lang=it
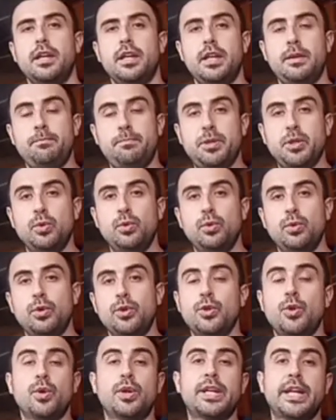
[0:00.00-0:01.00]
In più,
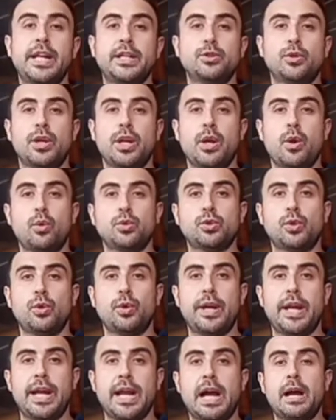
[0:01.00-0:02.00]
non credo che
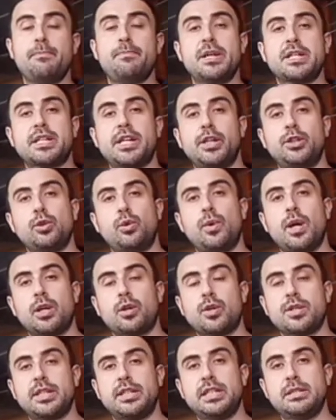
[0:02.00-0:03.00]
l'autore abbia scritto
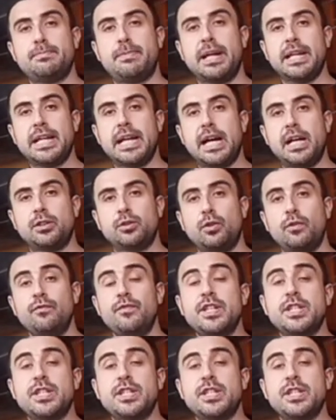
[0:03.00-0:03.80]
qualcosa di sbagliato,